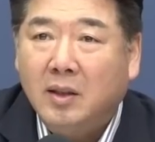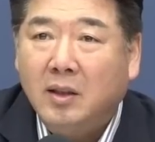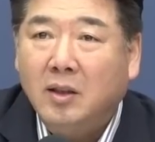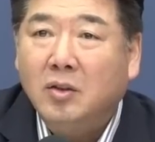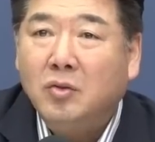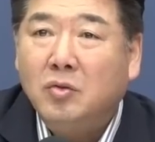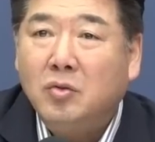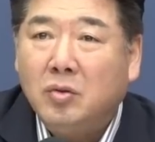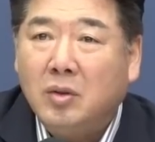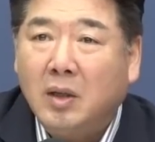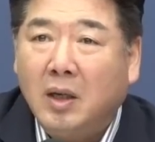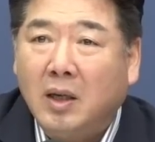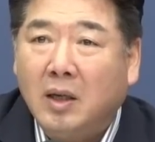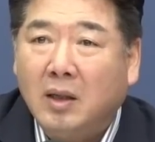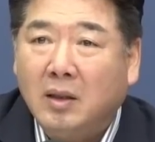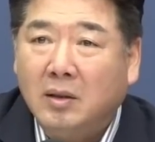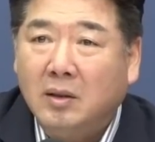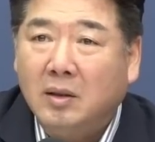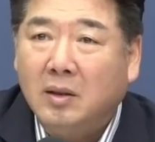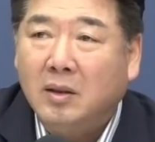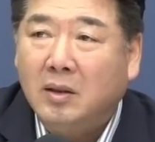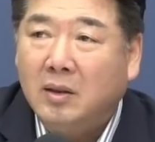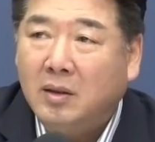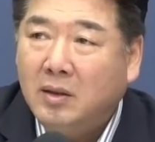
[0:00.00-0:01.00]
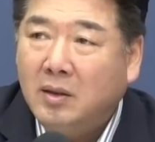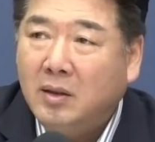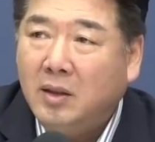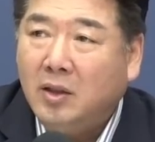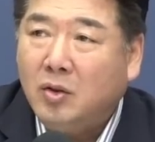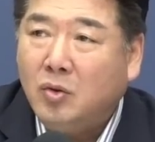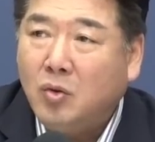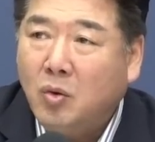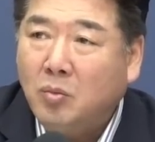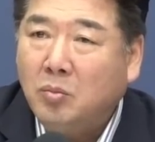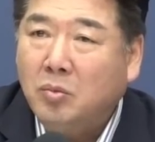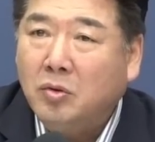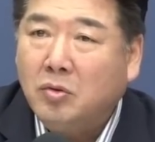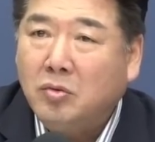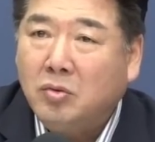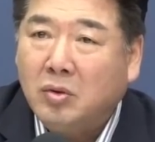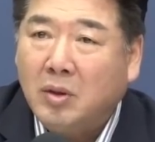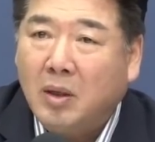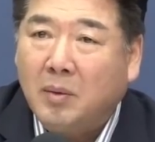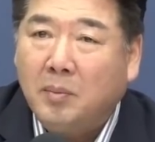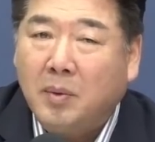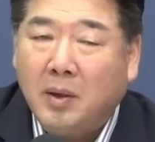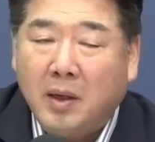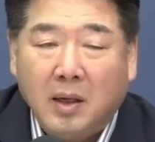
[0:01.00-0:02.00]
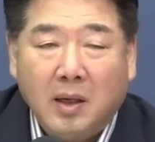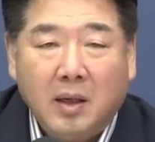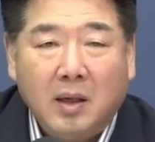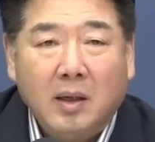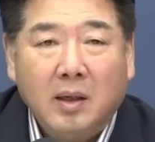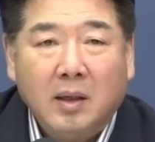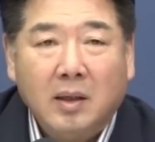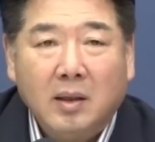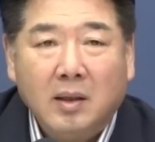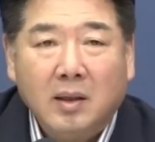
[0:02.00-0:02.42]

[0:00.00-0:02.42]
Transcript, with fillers: 이런 주장을 종북 주사파의